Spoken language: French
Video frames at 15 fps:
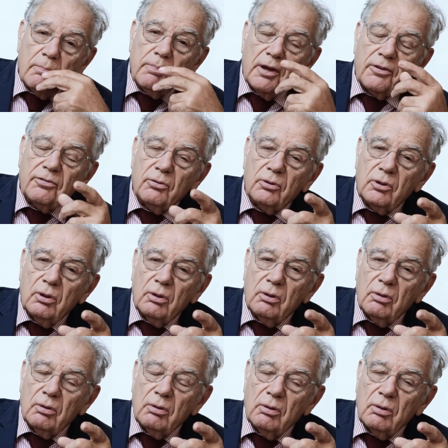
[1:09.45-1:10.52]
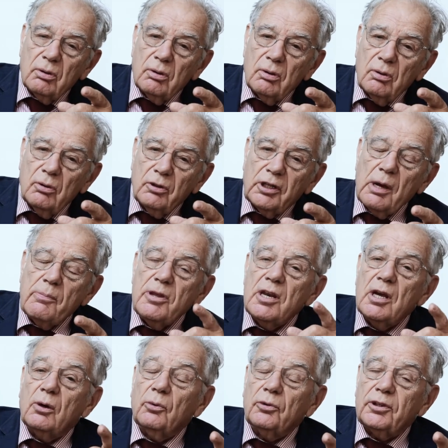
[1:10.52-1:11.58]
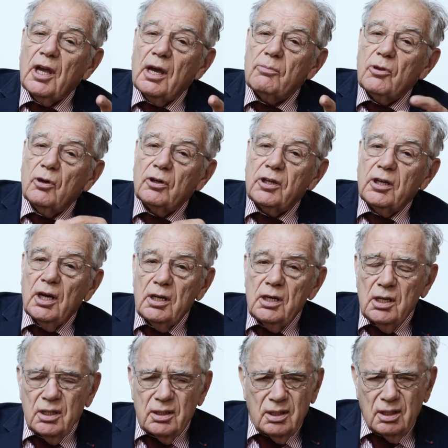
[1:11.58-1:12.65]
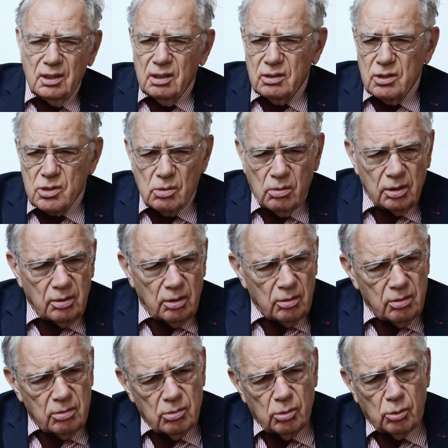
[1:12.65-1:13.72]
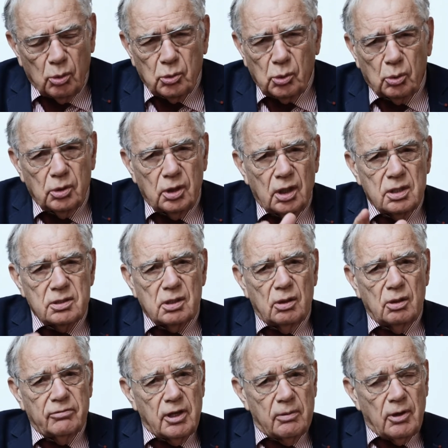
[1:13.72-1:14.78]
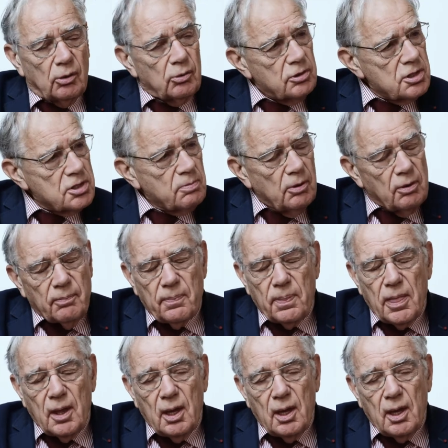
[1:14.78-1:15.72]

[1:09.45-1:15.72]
parce que le cabinet comptable dans lequel il était, qui était, je crois, dans rue Trudel, c'est le 9e arrondissement,